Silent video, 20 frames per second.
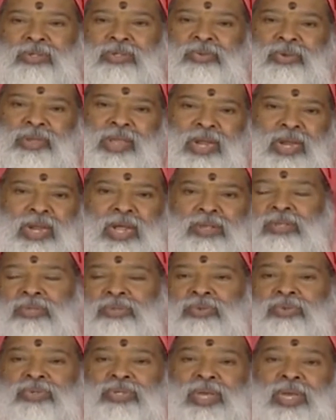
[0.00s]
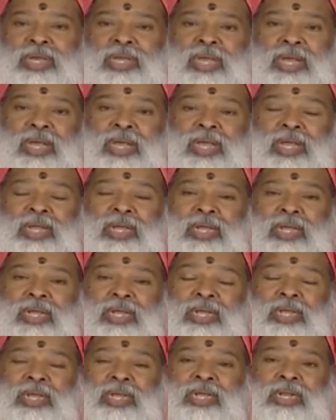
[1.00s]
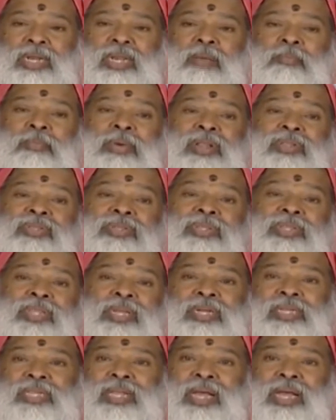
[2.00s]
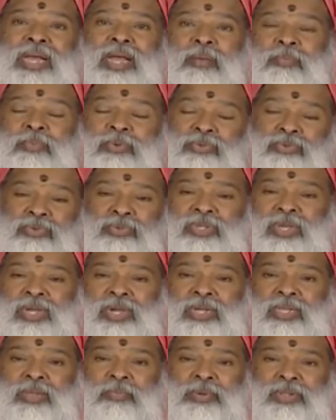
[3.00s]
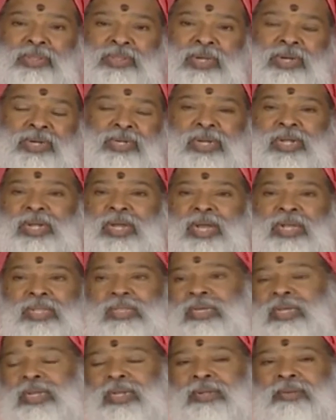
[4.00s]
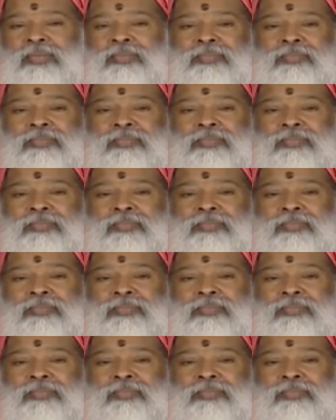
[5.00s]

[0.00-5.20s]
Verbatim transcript: స్వయంగా చూశాక నమ్మాల్సిందే కదా అప్పుడు చూశాం కదా ప్రత్యక్షంగా అందుకని